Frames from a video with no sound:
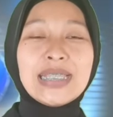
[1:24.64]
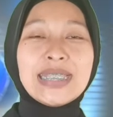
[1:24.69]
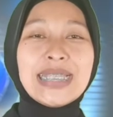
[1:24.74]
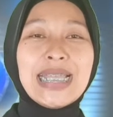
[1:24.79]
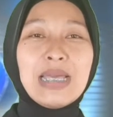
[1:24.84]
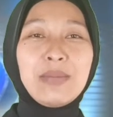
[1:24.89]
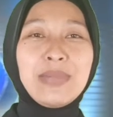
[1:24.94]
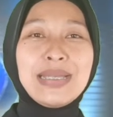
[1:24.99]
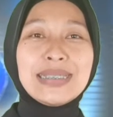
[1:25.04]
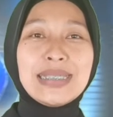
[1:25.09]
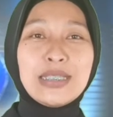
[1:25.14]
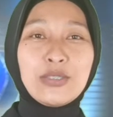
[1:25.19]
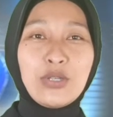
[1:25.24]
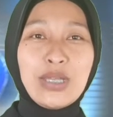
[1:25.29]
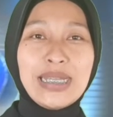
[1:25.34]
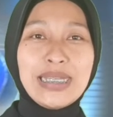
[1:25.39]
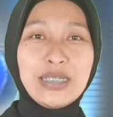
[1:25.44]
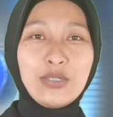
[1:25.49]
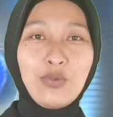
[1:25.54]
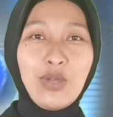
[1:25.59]
Selama satu
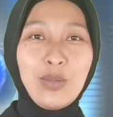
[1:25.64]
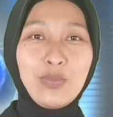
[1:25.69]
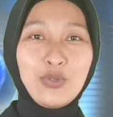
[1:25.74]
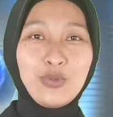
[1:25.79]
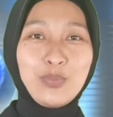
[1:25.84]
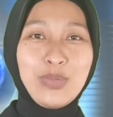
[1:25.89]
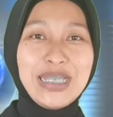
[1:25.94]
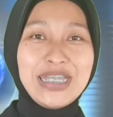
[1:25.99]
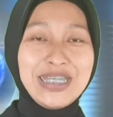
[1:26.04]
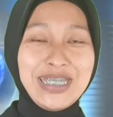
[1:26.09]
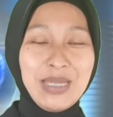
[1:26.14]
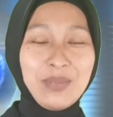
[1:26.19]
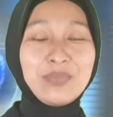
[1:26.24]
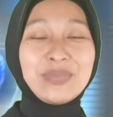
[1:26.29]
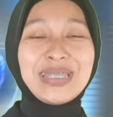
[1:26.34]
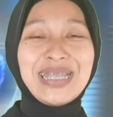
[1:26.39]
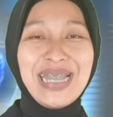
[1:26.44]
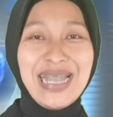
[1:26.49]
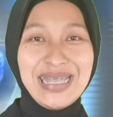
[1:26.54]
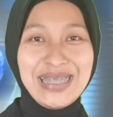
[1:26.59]
kali 24 jam
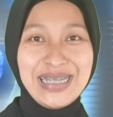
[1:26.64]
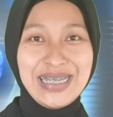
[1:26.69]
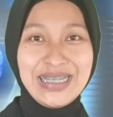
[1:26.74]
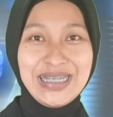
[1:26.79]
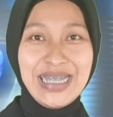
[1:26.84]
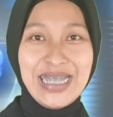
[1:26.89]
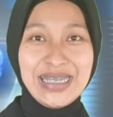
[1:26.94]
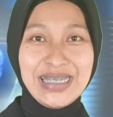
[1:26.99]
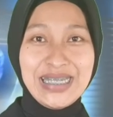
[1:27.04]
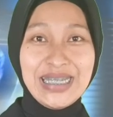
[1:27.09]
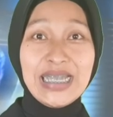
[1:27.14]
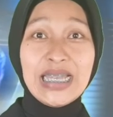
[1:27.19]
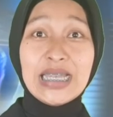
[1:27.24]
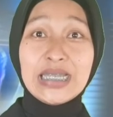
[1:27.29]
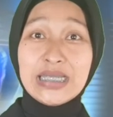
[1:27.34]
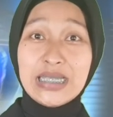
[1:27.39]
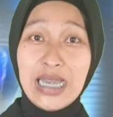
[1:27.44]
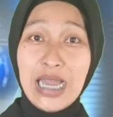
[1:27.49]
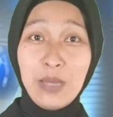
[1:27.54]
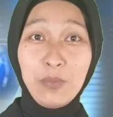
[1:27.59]
telah terjadi
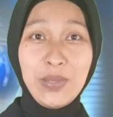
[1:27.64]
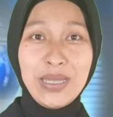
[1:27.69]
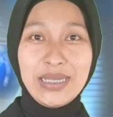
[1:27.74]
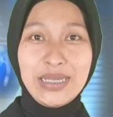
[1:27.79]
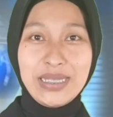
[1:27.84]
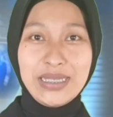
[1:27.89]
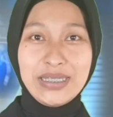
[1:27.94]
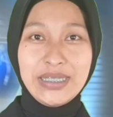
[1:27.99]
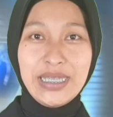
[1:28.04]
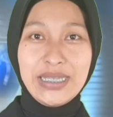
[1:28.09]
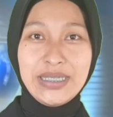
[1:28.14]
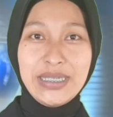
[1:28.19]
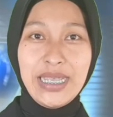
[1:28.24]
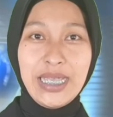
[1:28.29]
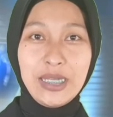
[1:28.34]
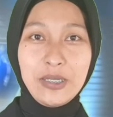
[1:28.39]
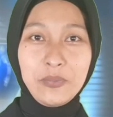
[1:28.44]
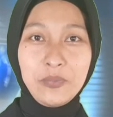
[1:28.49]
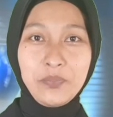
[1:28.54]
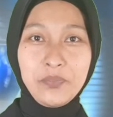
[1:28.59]
8
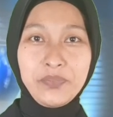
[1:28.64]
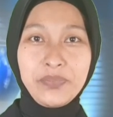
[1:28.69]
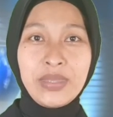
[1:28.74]
kejadian.